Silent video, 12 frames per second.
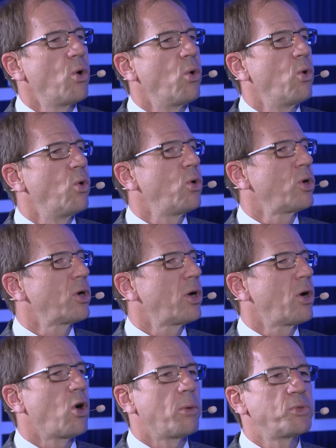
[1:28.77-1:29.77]

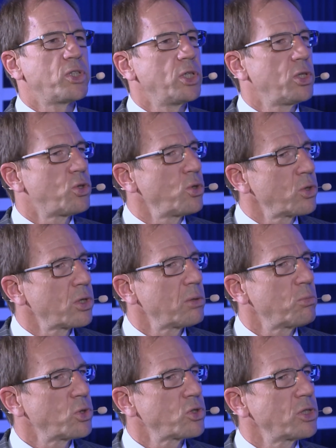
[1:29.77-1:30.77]
oder ob sie
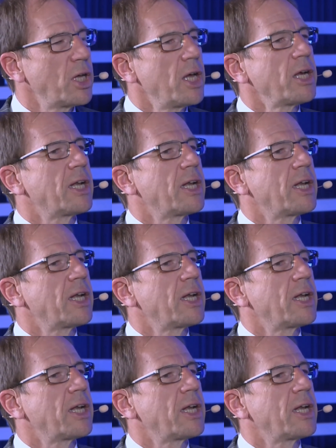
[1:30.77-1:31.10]
düngen müssen,